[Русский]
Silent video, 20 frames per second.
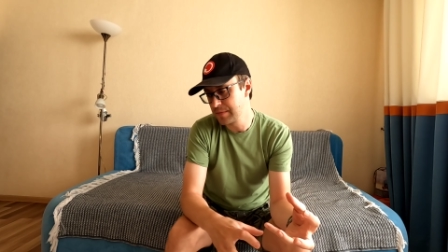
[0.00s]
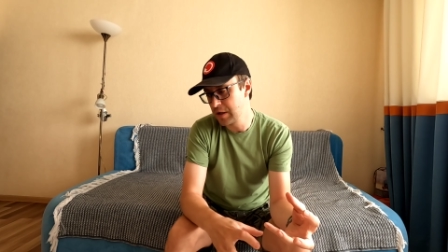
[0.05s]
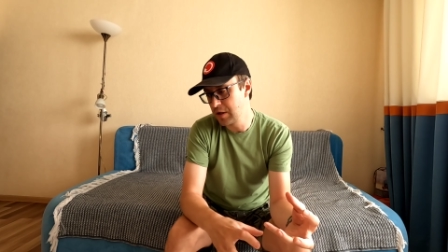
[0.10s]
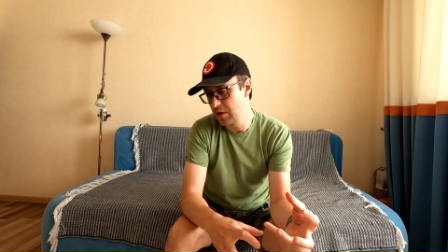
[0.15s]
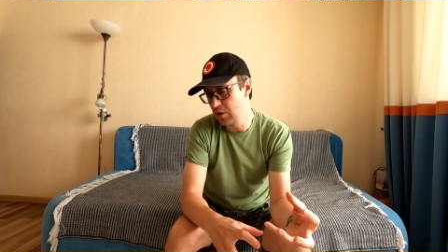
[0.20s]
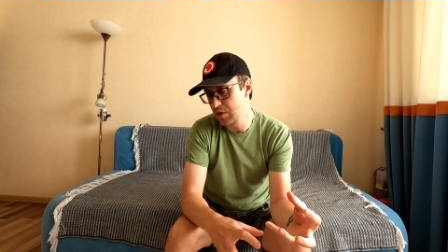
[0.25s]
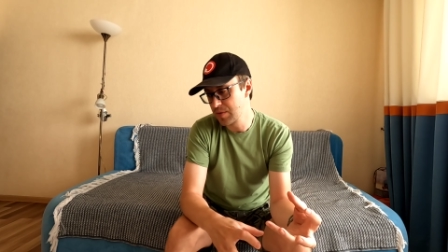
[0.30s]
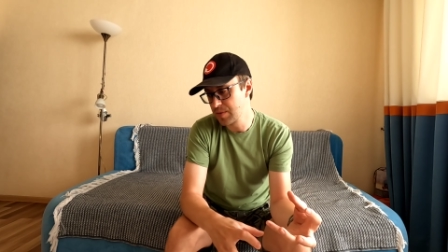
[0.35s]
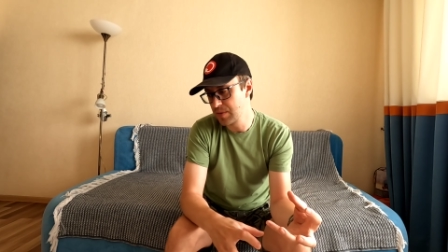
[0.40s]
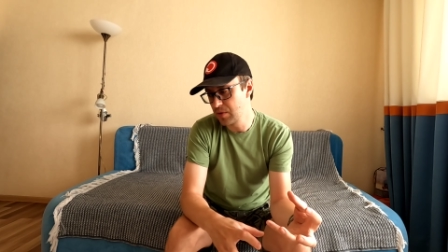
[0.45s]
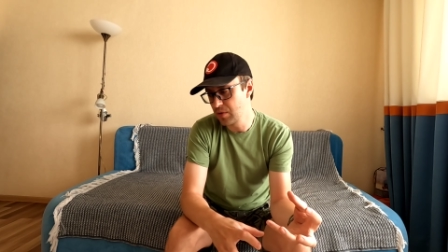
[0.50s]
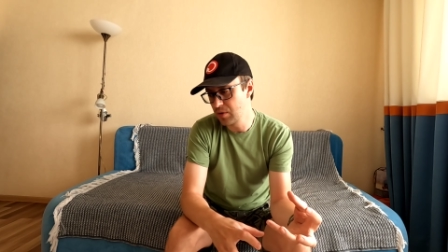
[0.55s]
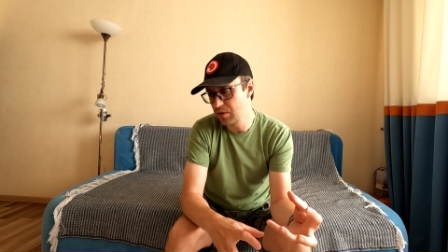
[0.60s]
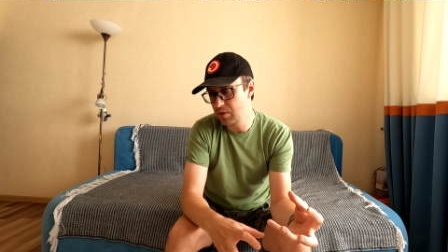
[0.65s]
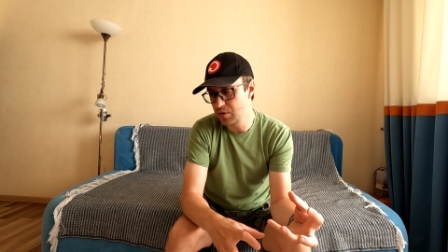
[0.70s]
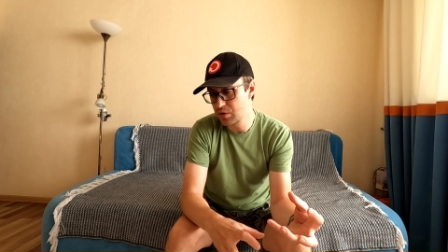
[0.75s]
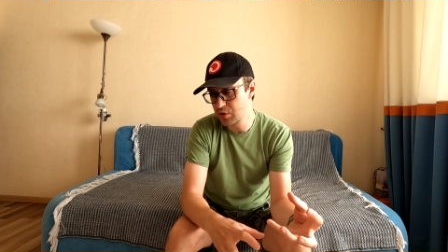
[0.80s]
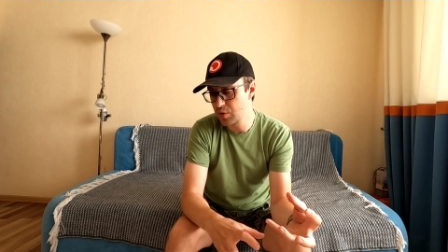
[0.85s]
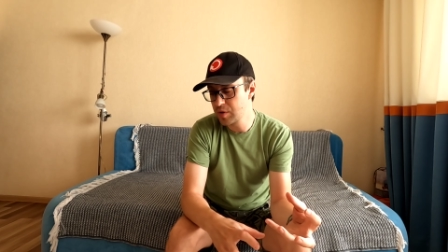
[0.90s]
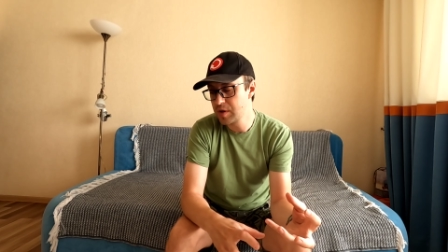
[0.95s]
на нее смотрю,
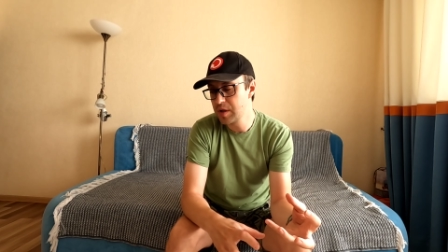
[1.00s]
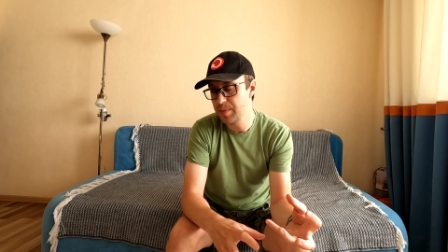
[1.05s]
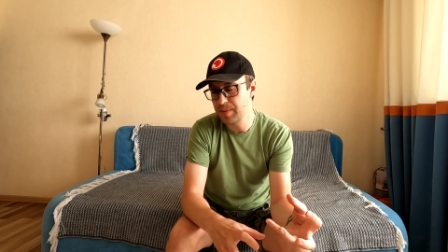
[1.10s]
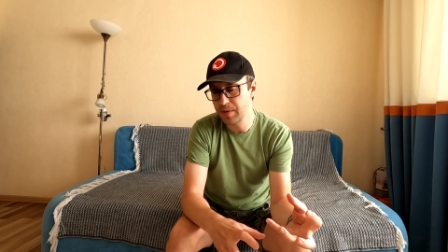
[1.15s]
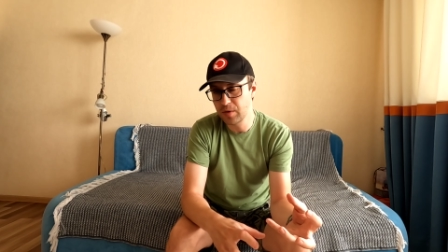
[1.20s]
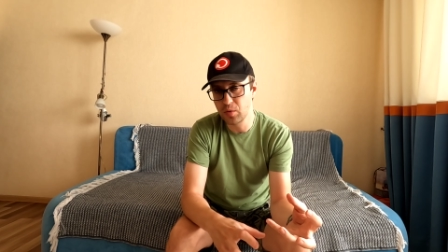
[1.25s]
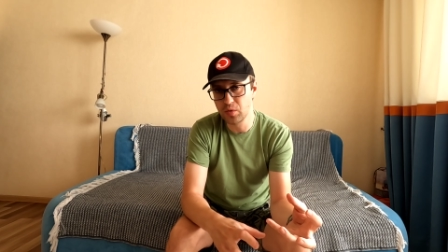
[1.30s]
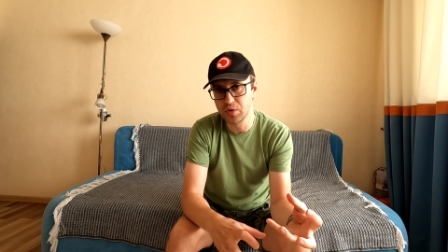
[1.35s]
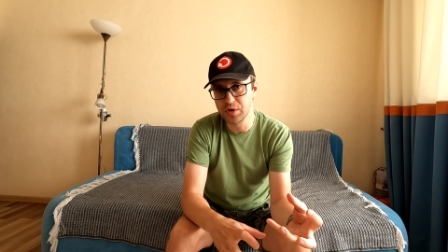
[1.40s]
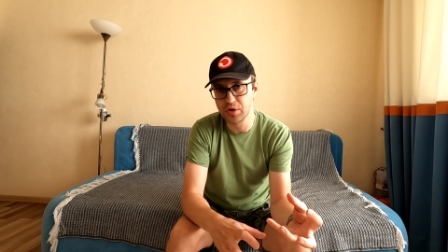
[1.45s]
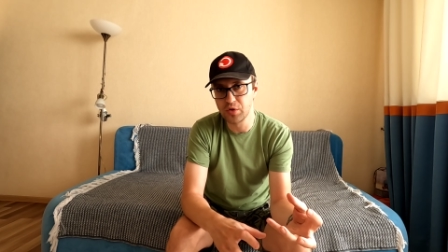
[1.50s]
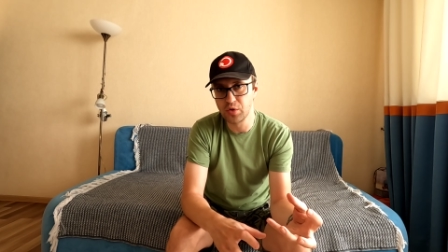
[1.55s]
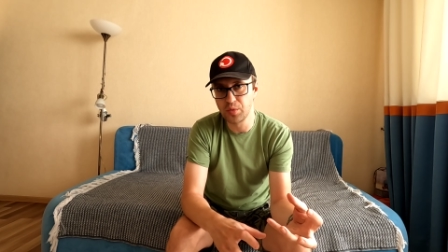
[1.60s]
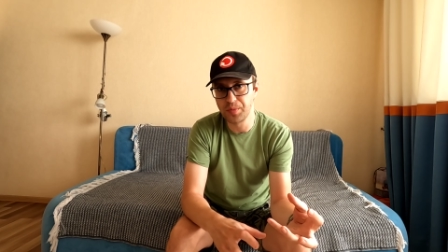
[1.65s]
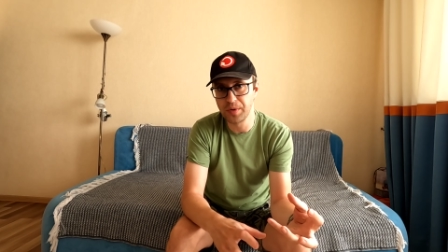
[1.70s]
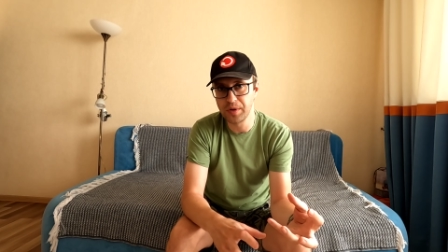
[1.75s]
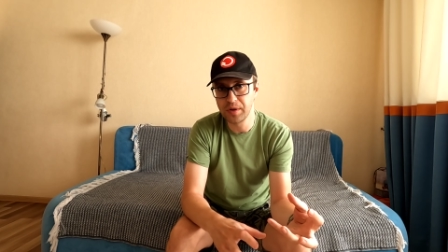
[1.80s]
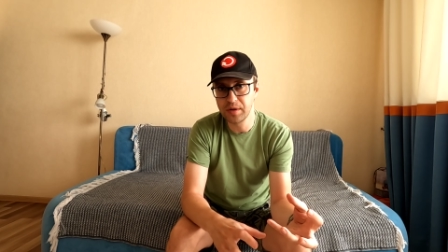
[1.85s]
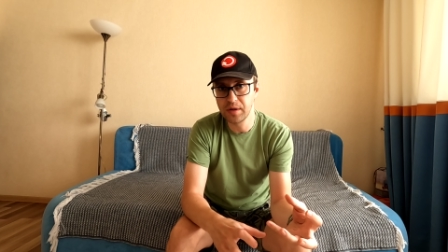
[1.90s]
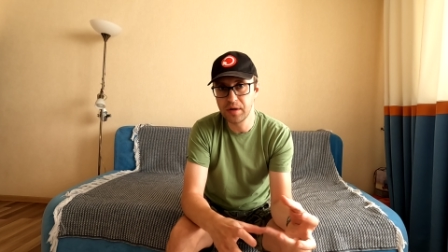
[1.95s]
говорю, что тебе покушать
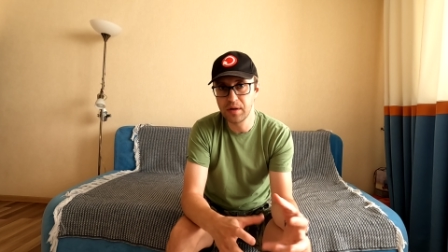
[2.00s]
купить?